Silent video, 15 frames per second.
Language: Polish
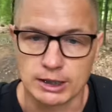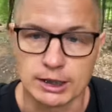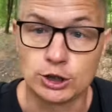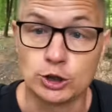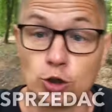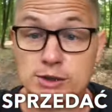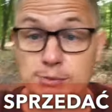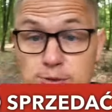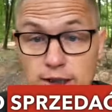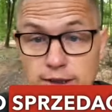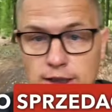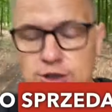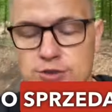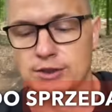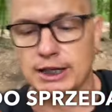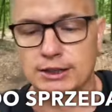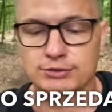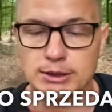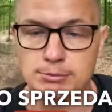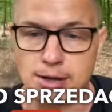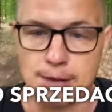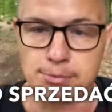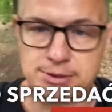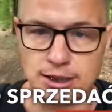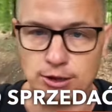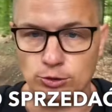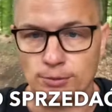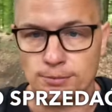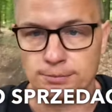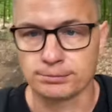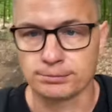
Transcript: dosprzedać tak? w tym upsellu.